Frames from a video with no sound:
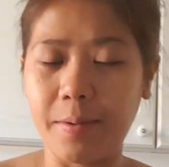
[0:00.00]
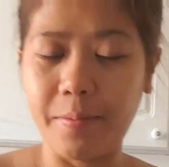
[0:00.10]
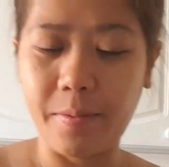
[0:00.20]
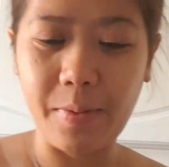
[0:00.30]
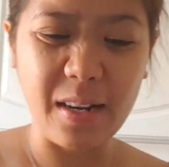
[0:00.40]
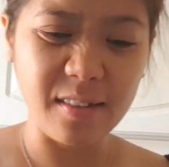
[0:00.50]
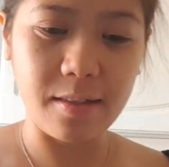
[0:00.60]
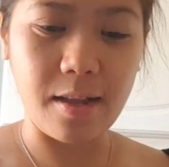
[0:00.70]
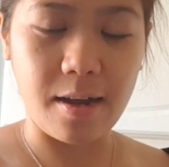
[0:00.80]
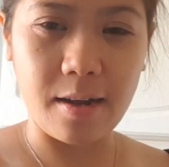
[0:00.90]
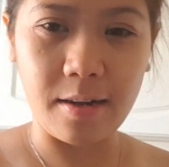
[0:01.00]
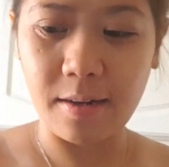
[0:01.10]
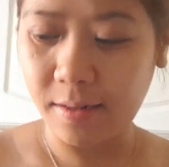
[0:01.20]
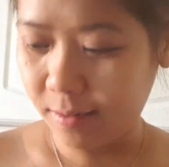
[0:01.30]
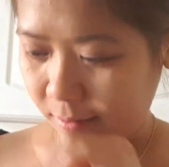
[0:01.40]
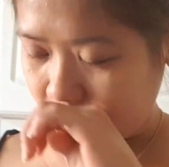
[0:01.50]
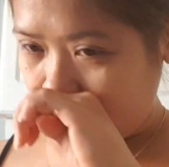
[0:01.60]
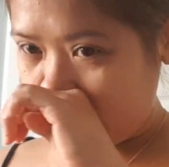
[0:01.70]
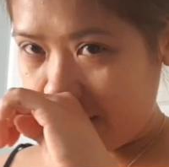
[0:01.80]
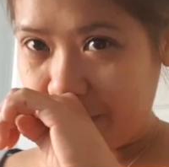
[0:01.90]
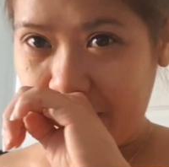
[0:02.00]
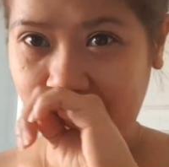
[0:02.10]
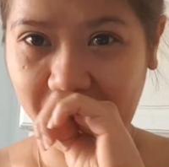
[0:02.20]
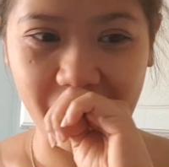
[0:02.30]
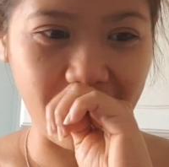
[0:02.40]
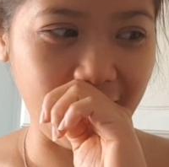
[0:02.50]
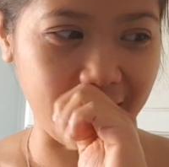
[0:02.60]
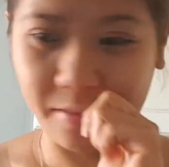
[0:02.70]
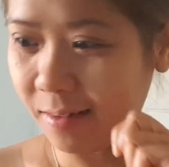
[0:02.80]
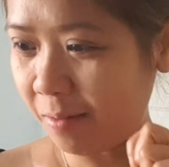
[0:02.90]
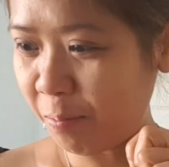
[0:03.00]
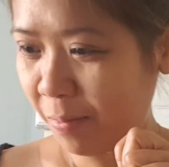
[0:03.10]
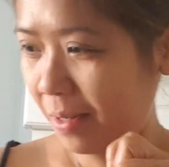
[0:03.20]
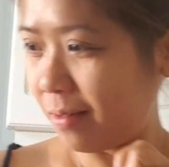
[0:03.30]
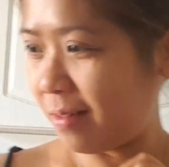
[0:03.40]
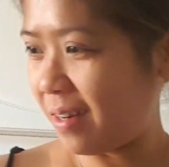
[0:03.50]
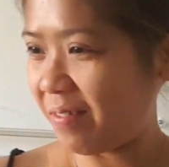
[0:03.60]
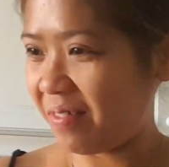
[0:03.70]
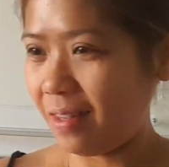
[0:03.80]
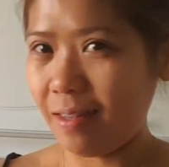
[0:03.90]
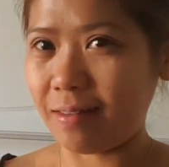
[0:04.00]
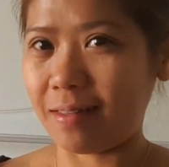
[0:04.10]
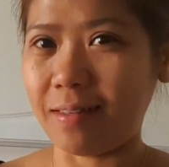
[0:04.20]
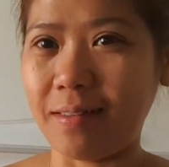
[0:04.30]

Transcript: Mabilis lang. Salt and pepper and then butter and done.